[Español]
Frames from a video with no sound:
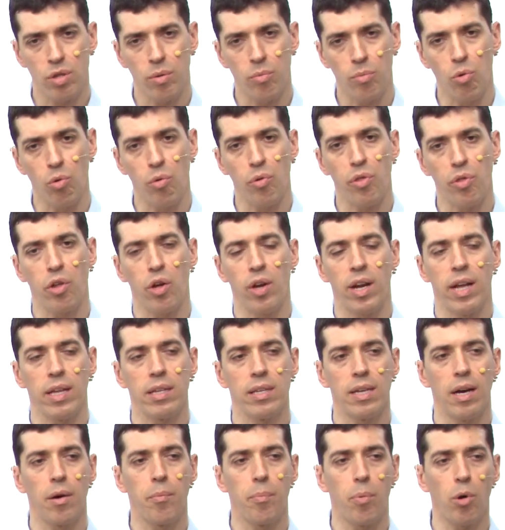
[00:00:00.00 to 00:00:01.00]

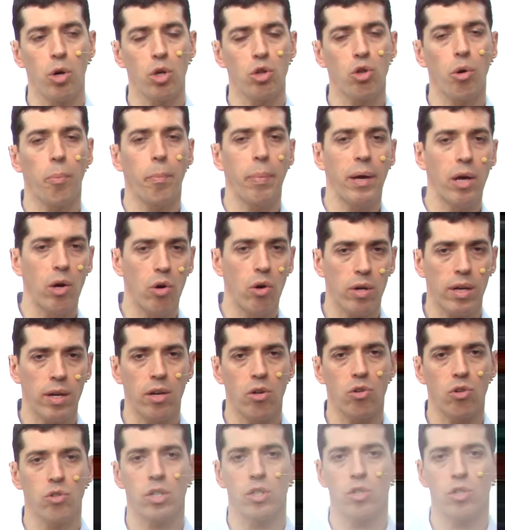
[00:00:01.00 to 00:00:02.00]
evolucionan ya un poquito peor que los que